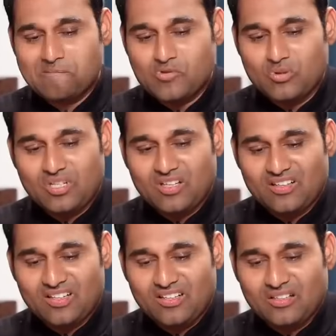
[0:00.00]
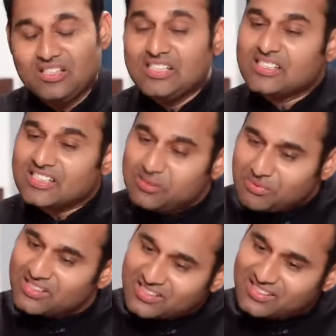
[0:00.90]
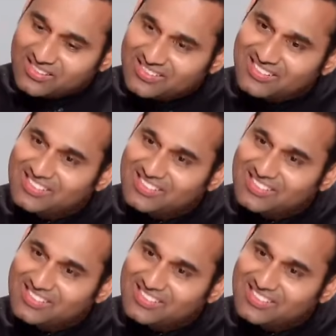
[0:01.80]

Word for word: గుర్తు రావట్లేదు నాకు కత్తి పెట్టి